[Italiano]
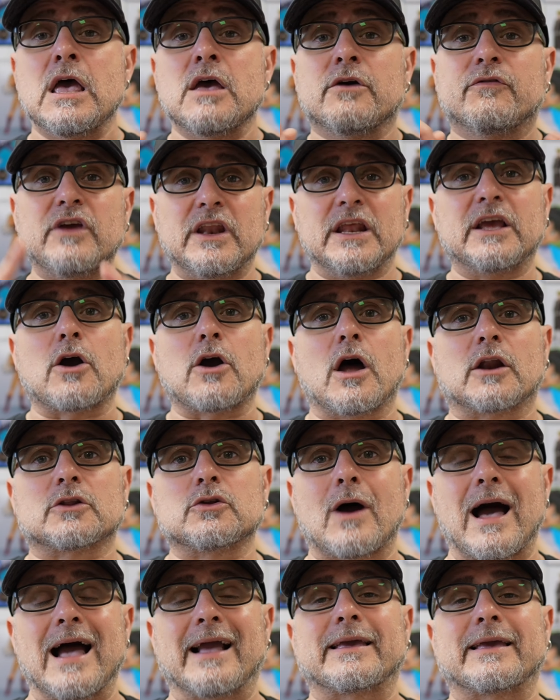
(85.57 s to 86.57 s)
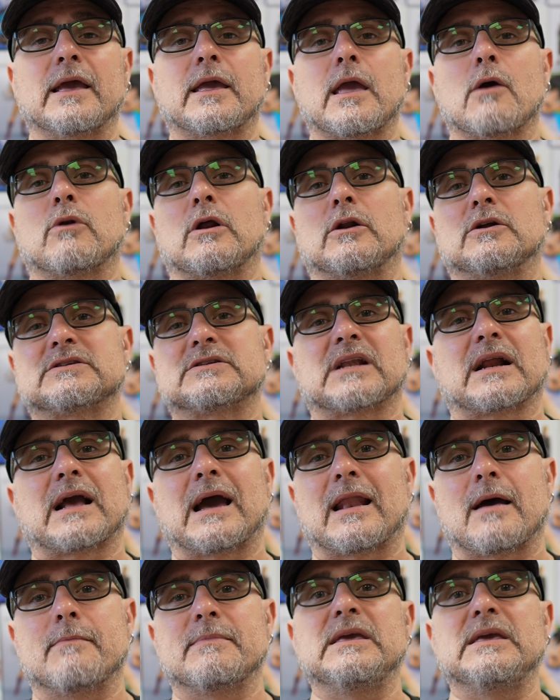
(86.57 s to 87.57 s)
Vi ricordo anche che una nostra
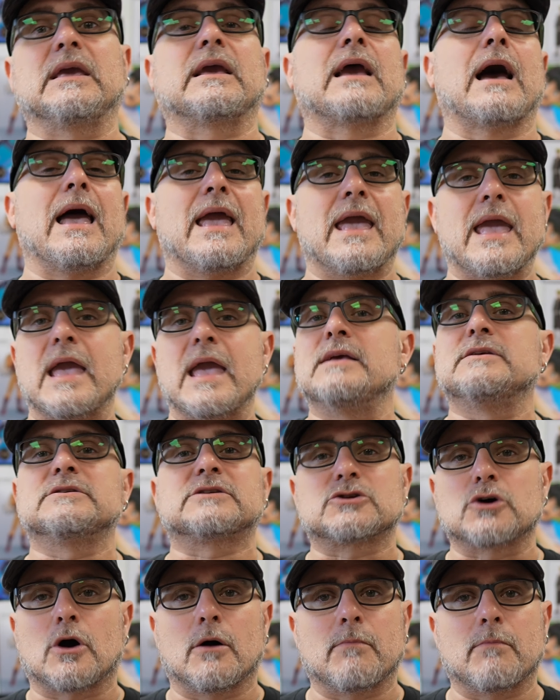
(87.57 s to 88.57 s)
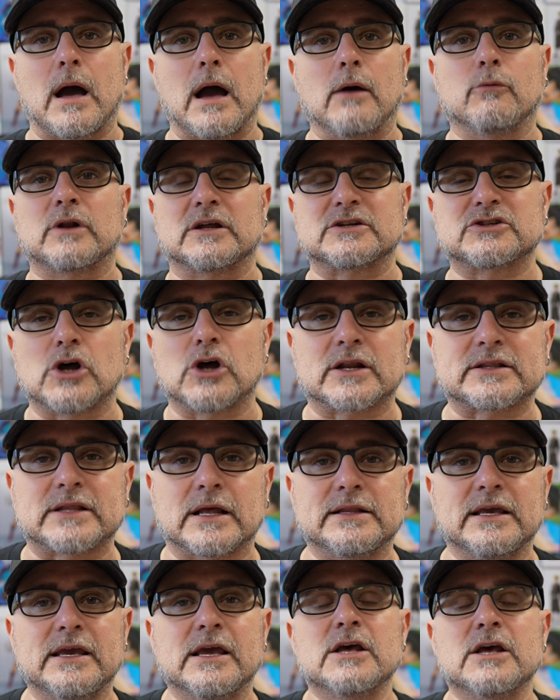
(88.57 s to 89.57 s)
cara amica e insomma una sorta
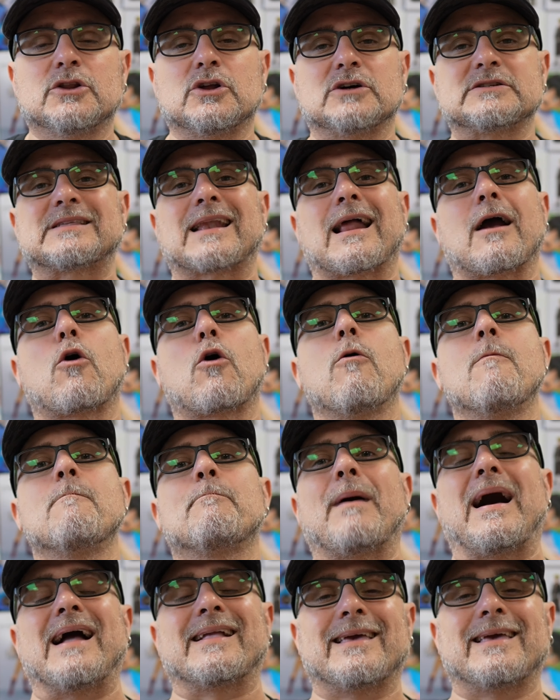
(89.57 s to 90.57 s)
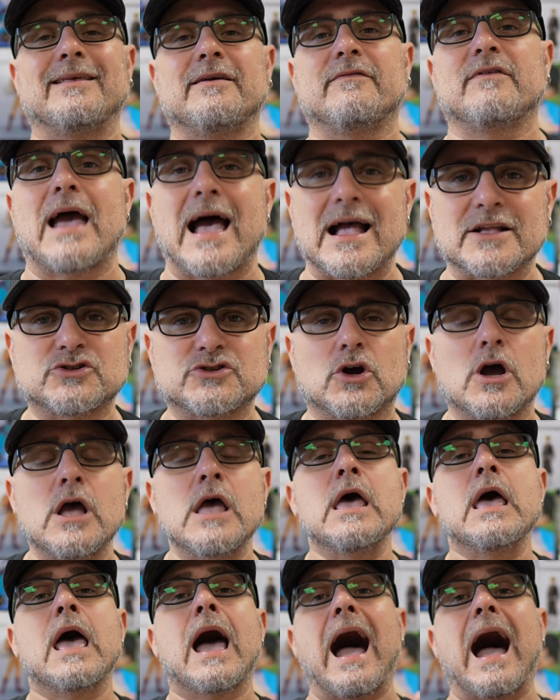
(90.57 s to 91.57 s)
di nostra compagna di viaggio
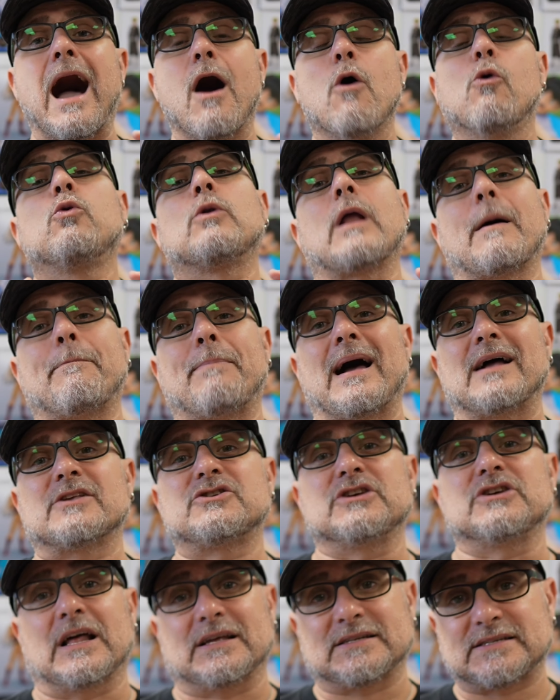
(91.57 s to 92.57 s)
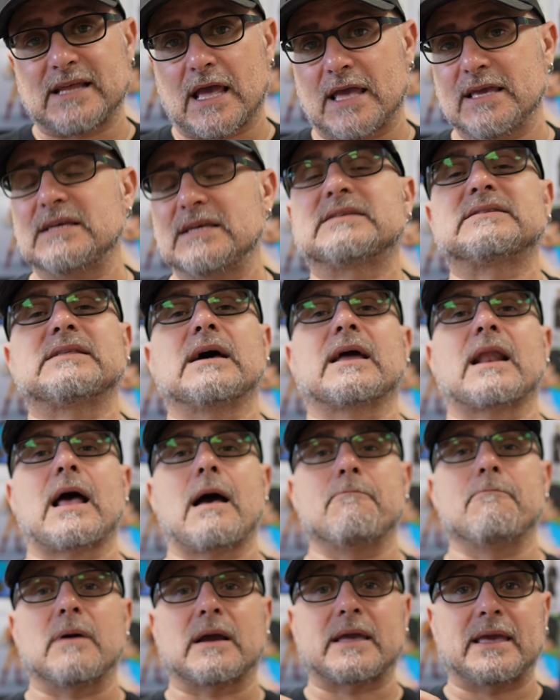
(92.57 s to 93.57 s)
ha una pagina sia
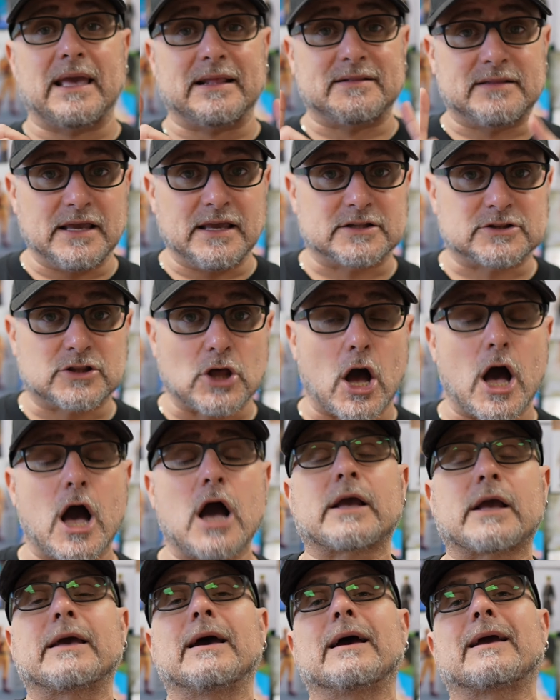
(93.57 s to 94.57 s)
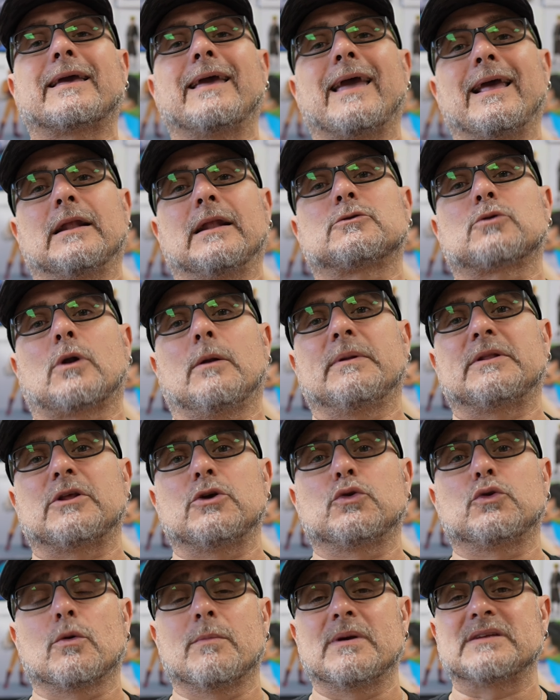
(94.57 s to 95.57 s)
Instagram che TikTok che naturalmente
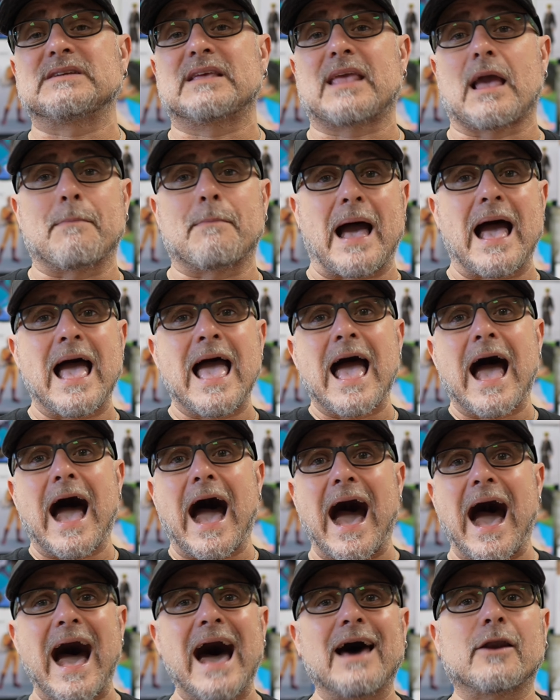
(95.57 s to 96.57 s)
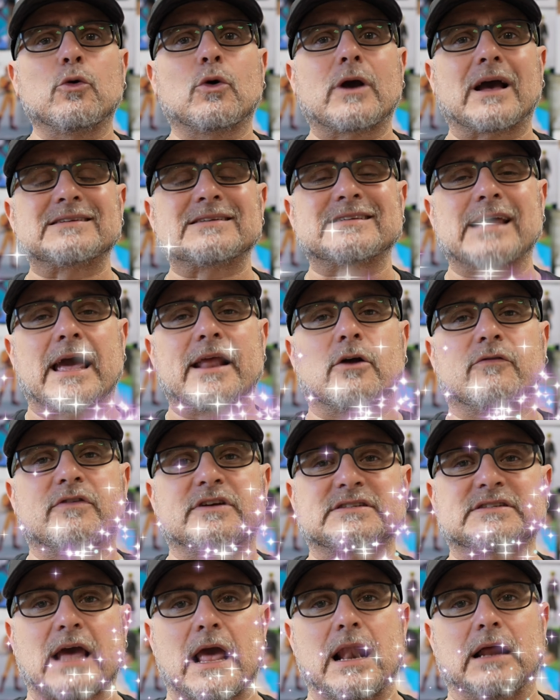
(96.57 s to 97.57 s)
YouTube e si chiama
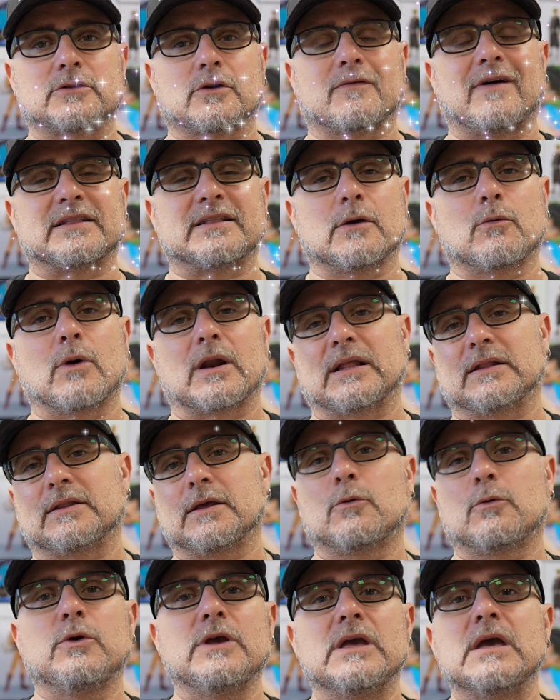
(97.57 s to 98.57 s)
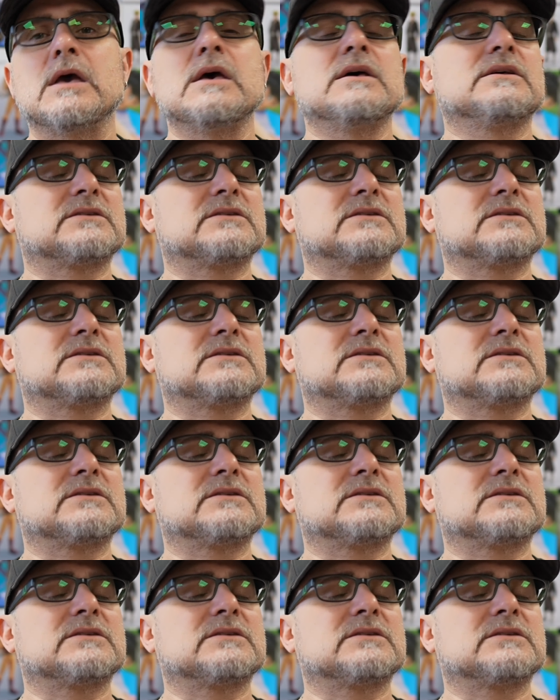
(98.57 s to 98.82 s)
Aruka696, la trovate, guardate qui,